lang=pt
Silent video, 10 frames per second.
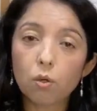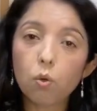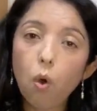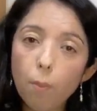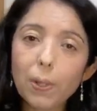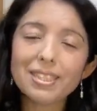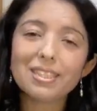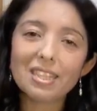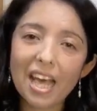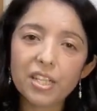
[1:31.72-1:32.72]
como a
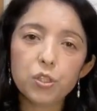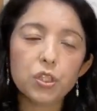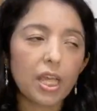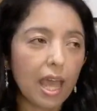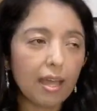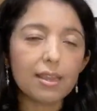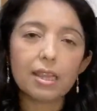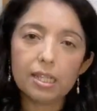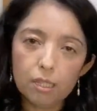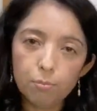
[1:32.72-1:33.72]
cidade é
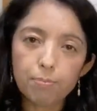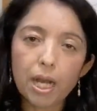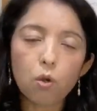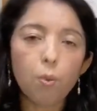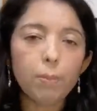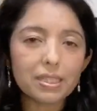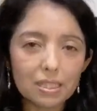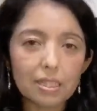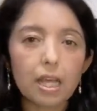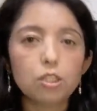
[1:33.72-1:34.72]
limpa, como a
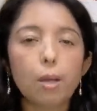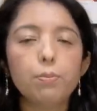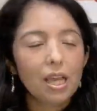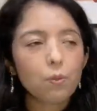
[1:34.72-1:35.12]
cidade é bonita.